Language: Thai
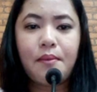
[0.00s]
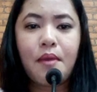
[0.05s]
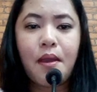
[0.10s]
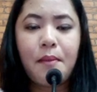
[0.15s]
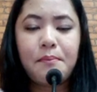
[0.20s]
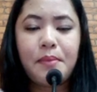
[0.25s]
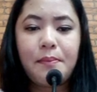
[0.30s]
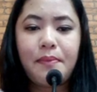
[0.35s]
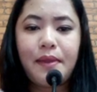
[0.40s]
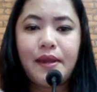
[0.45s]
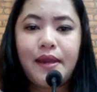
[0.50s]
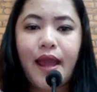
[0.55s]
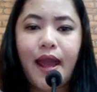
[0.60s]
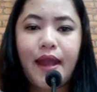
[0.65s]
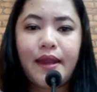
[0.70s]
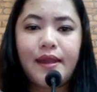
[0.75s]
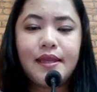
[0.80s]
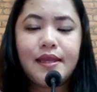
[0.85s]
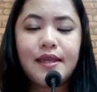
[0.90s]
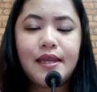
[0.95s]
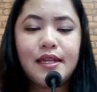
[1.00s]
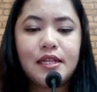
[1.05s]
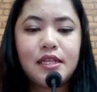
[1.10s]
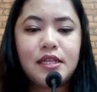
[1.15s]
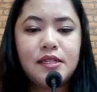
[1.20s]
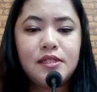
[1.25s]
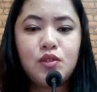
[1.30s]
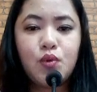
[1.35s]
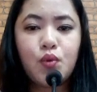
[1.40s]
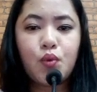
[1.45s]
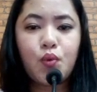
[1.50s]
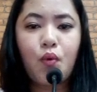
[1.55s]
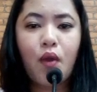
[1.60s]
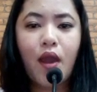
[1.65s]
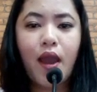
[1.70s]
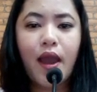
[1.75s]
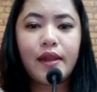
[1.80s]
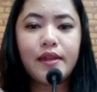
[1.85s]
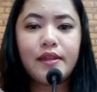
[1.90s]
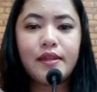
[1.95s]
บเป็นปัญหาที่เกิดขึ้นทุก
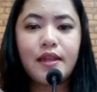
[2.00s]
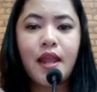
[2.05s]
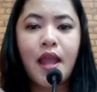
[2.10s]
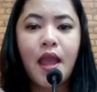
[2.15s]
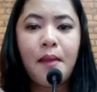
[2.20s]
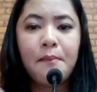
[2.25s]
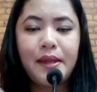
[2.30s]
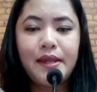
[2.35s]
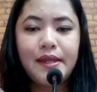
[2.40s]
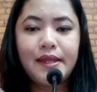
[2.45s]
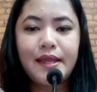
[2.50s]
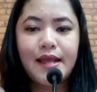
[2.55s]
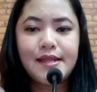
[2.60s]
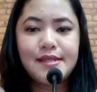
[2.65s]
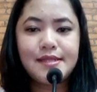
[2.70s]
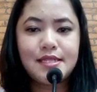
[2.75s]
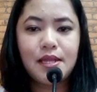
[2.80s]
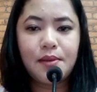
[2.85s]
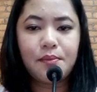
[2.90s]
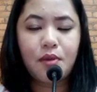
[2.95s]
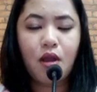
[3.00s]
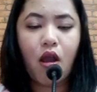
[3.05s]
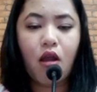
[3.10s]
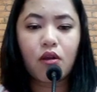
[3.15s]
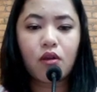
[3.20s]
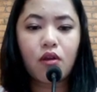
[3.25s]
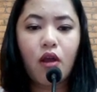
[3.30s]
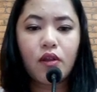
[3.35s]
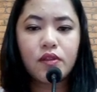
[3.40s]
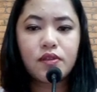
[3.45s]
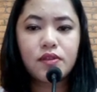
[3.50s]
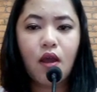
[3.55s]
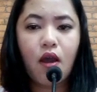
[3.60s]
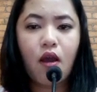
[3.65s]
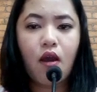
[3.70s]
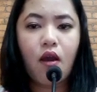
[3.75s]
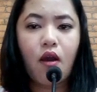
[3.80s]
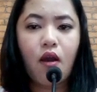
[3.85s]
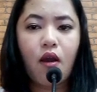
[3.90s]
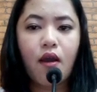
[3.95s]
วันเป็นการเสื่อมของข้อ
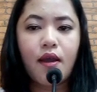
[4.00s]
ต่อ